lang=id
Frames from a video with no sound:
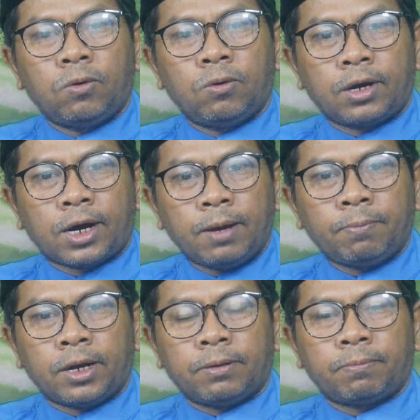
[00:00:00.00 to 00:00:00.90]

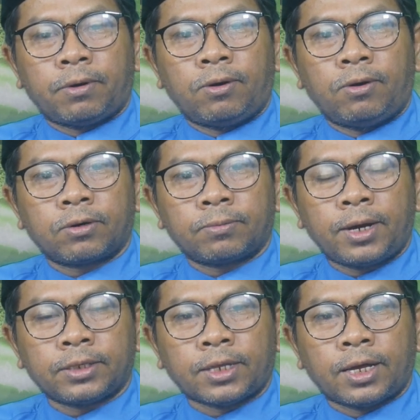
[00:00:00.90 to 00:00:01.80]
ungkapan
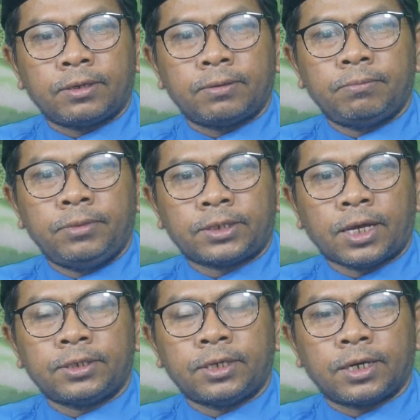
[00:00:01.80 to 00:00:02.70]
penghormatan
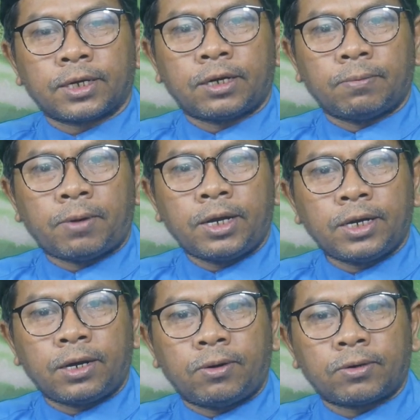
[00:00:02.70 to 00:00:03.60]
misalnya
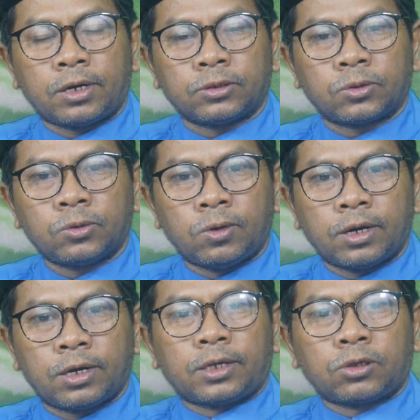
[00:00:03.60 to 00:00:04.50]
kepada orang
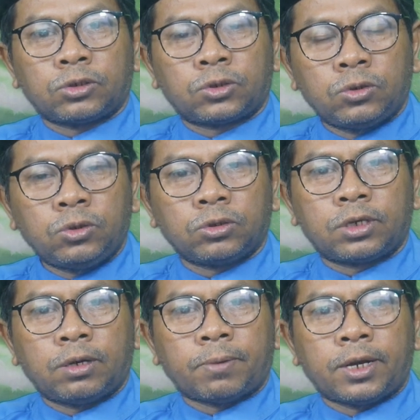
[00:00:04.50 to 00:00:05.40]
tua atau
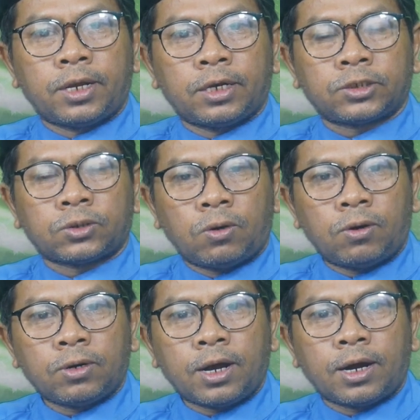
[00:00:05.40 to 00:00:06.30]
sujud kepada
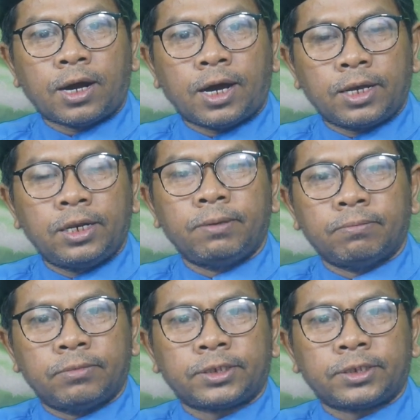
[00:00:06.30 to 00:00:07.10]
seorang alim